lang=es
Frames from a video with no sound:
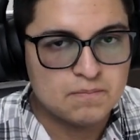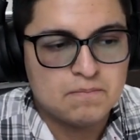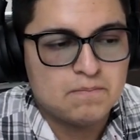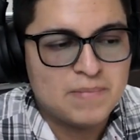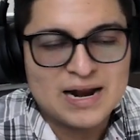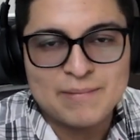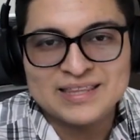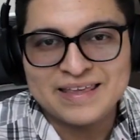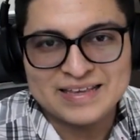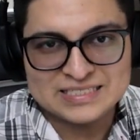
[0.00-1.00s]

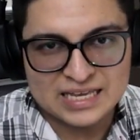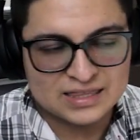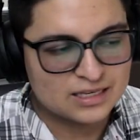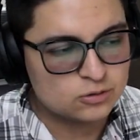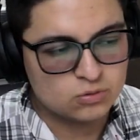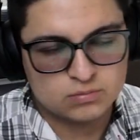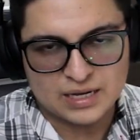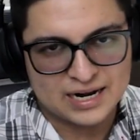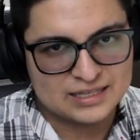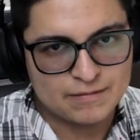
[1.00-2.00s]
meramente decente, su
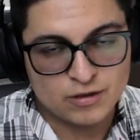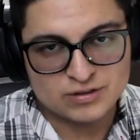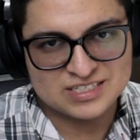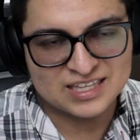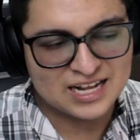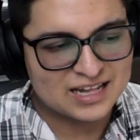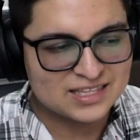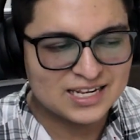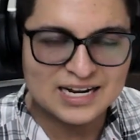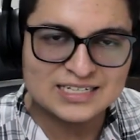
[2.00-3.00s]
tarjeta de video,
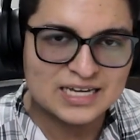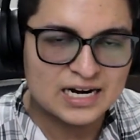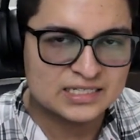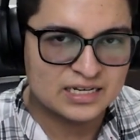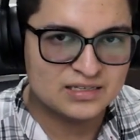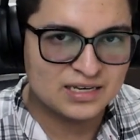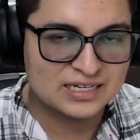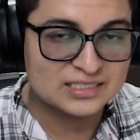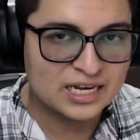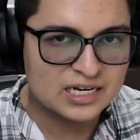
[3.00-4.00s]
etcétera, tiene las
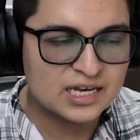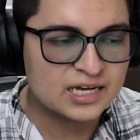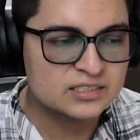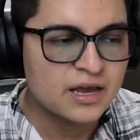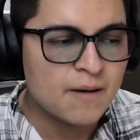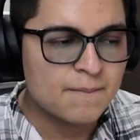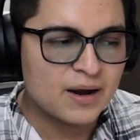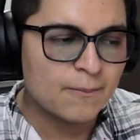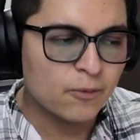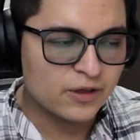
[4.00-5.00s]
características técnicas
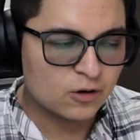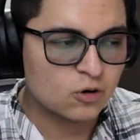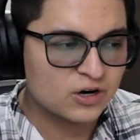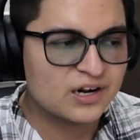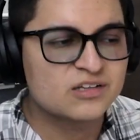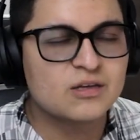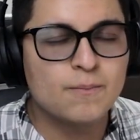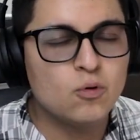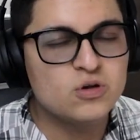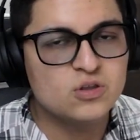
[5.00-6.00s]
para poder correr este
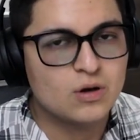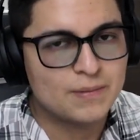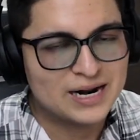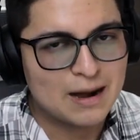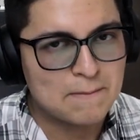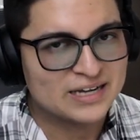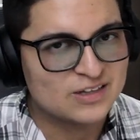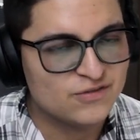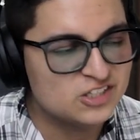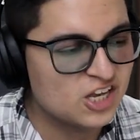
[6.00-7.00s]
plugin de una manera
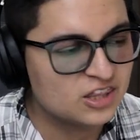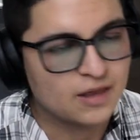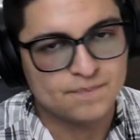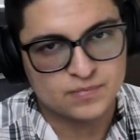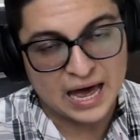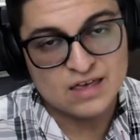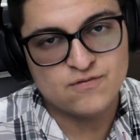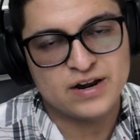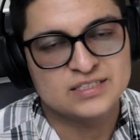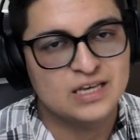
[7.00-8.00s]
más eficiente, a
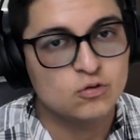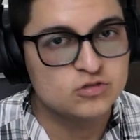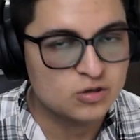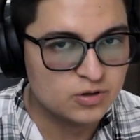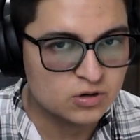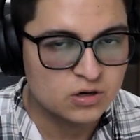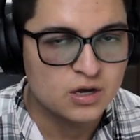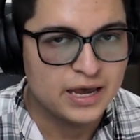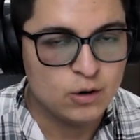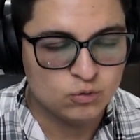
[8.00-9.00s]
diferencia de un servidor.
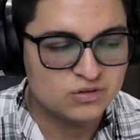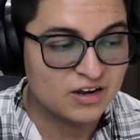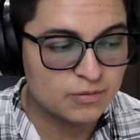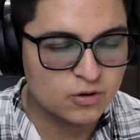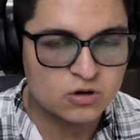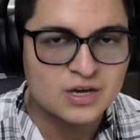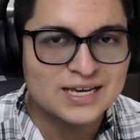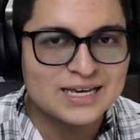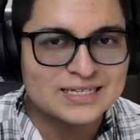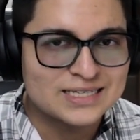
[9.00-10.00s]
En un servidor
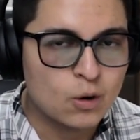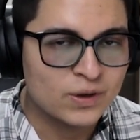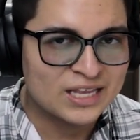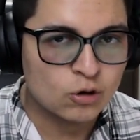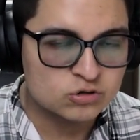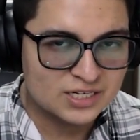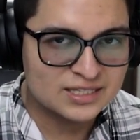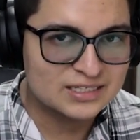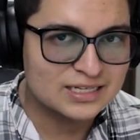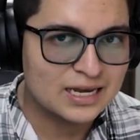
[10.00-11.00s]
se cuentan con,
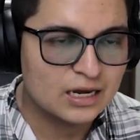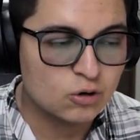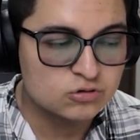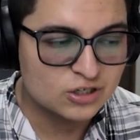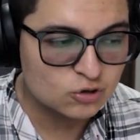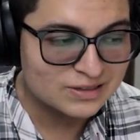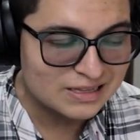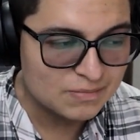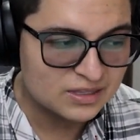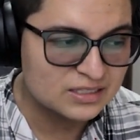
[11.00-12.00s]
ciertas, con ciertos
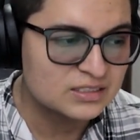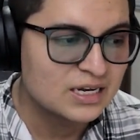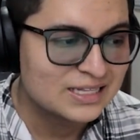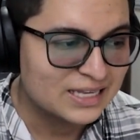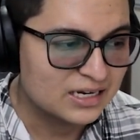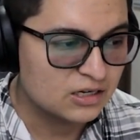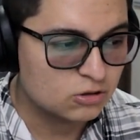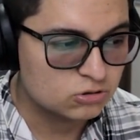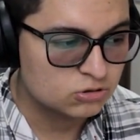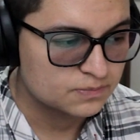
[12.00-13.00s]
límites
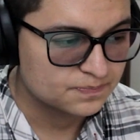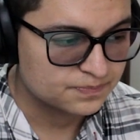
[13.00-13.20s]
técnicos.